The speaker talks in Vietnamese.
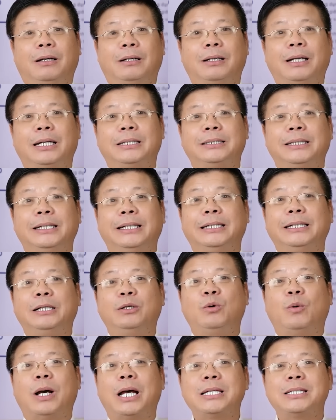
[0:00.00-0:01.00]
Tưởng là gì
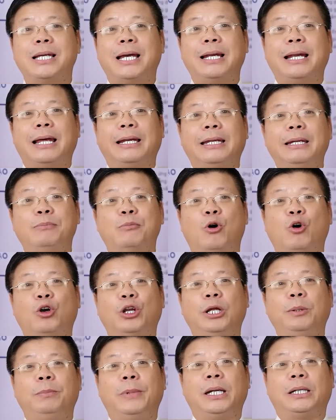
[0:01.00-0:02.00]
nhưng hóa ra là đi
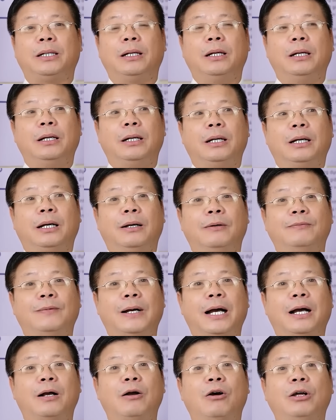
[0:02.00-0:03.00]
bồ đi bịch.
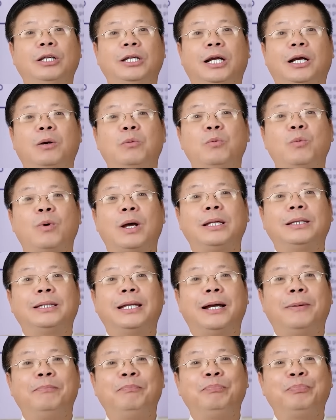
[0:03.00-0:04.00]
Vợ con thì không quan
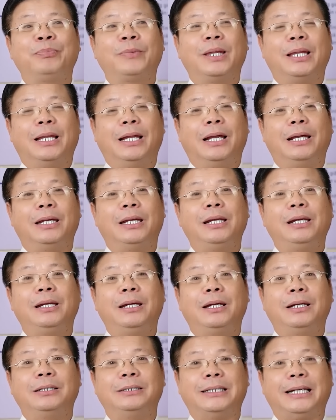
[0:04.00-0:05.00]
tâm. Lại
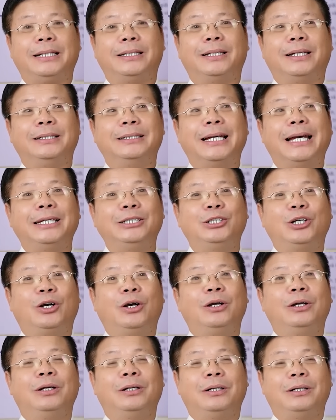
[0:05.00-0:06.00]
đi dành thời gian
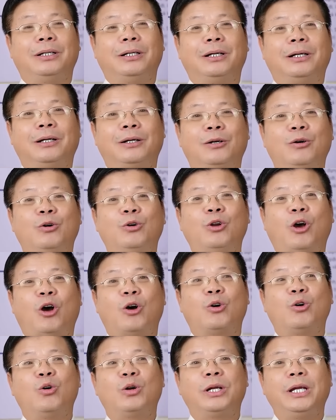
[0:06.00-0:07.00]
cho cô
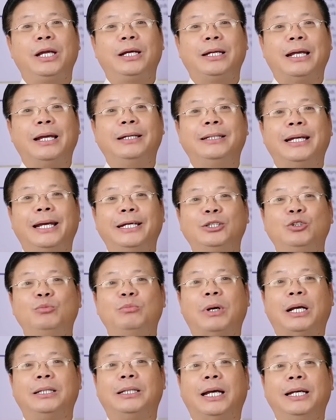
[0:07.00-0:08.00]
nọ cô kia. Đây thấy
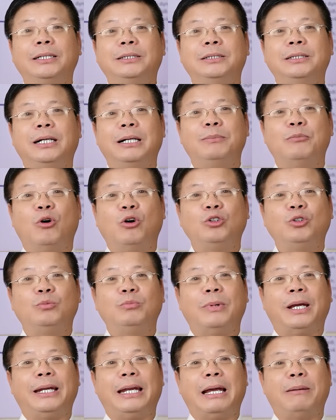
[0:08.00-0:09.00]
chúng mày thấy chưa? Bố
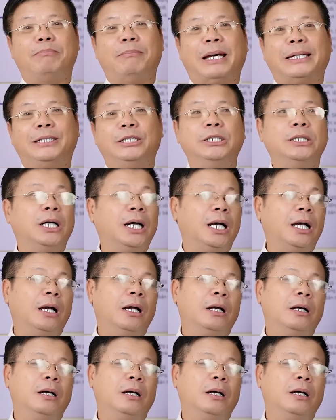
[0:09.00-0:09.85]
chúng mày đẹp mặt chưa?